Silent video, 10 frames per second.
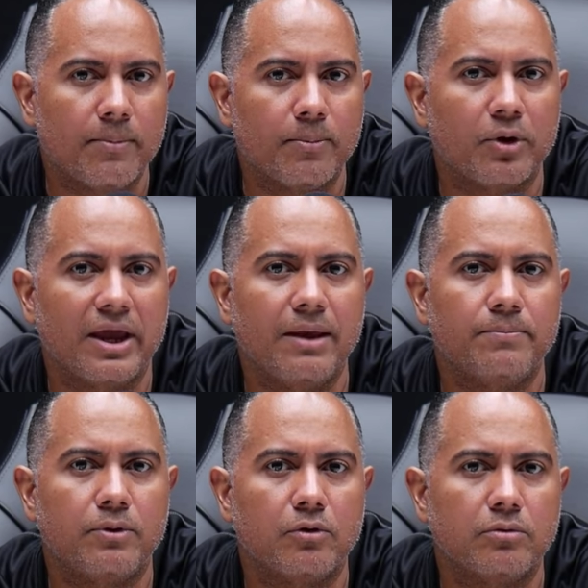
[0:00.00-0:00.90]
por
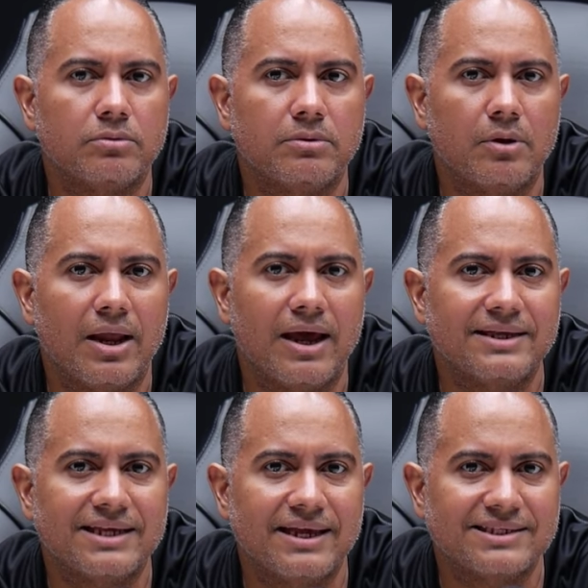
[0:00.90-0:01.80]
ejemplo,
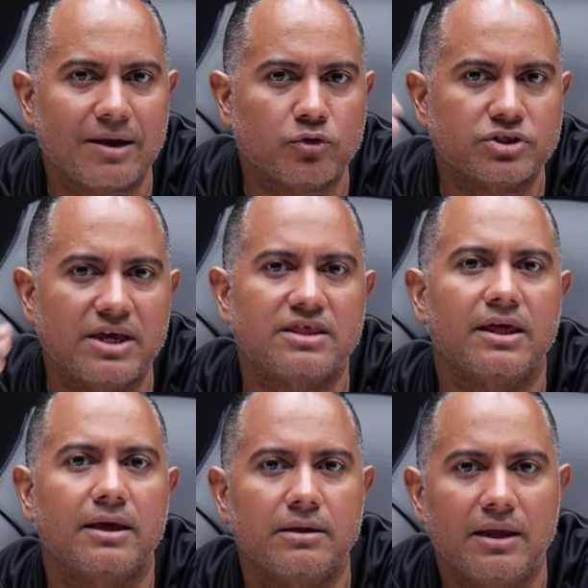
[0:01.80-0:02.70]
esa,
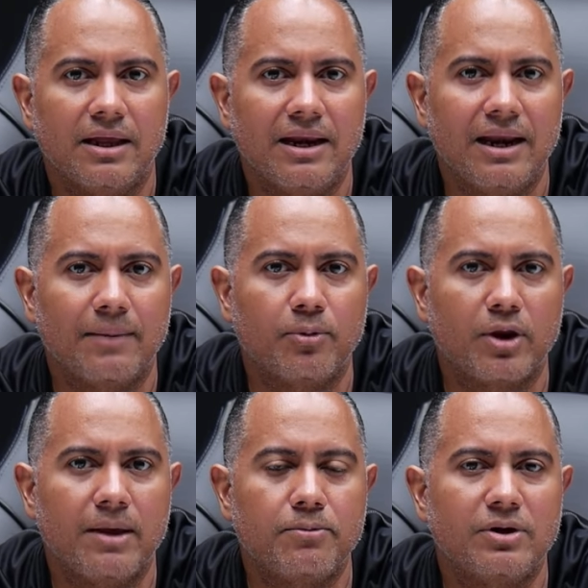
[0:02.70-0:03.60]
cosecha, la, por
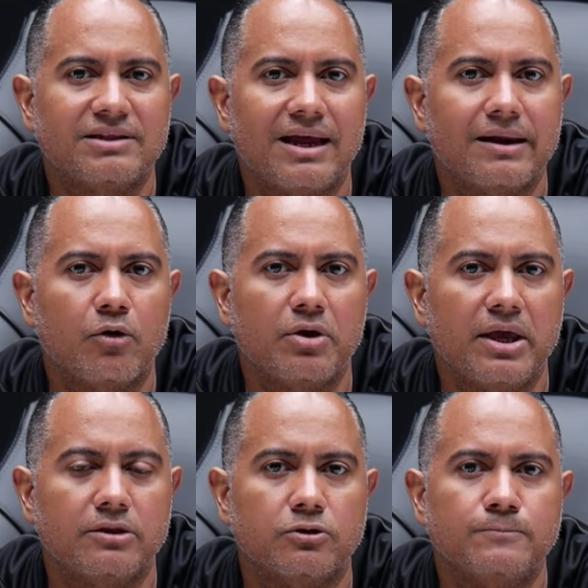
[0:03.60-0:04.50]
ejemplo, la está
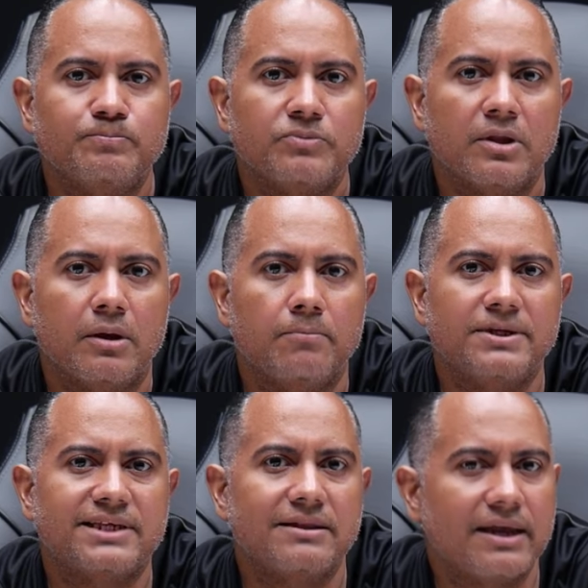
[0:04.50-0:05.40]
recogiendo
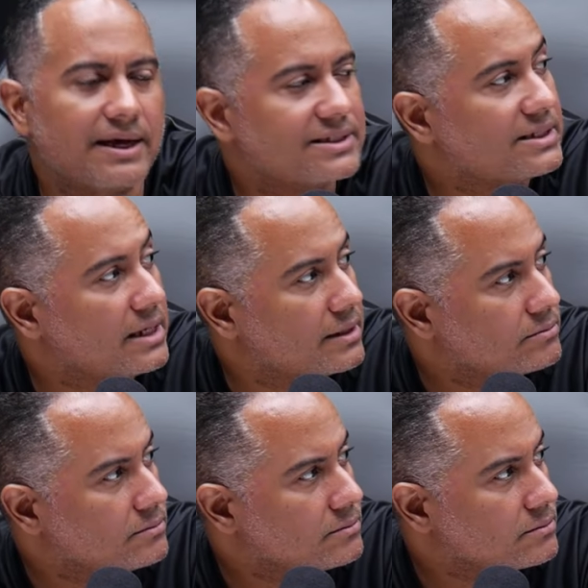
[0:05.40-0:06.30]
Vicente García,
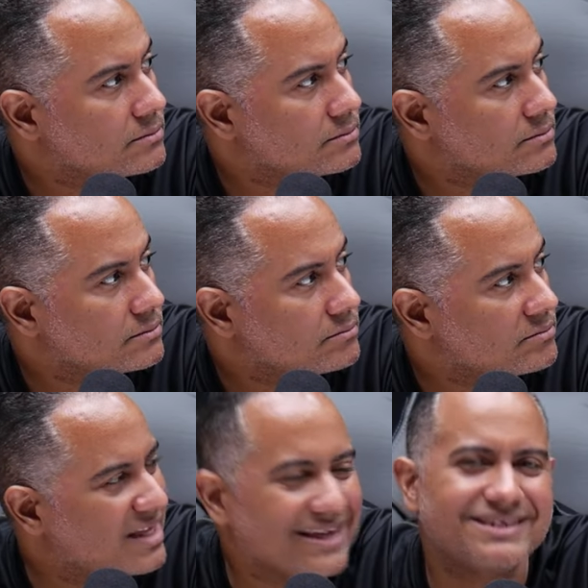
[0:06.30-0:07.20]

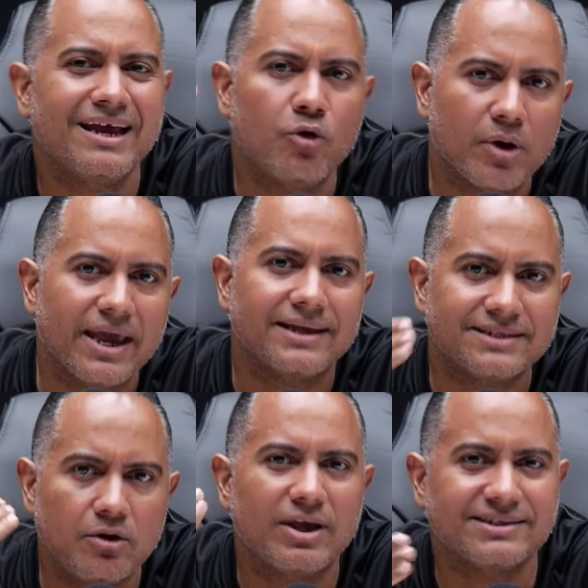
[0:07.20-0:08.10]
que hacía lo que
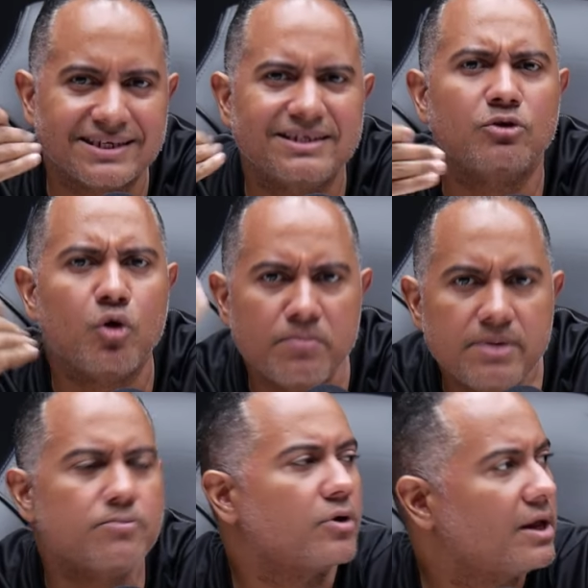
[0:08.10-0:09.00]
hace, lo que está haciendo lo
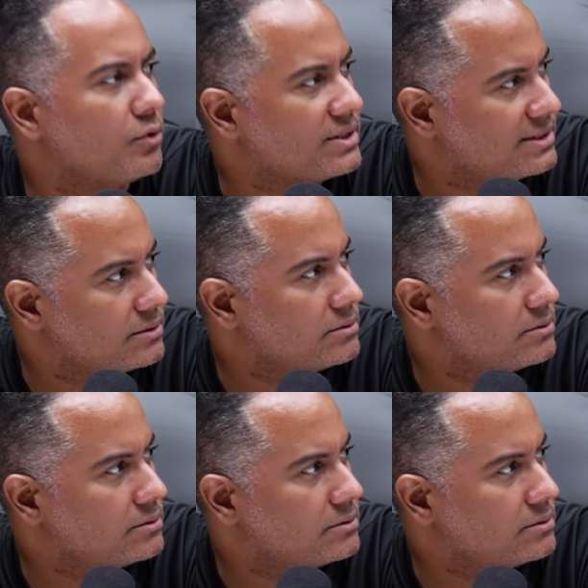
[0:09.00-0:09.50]
mismo que Luis.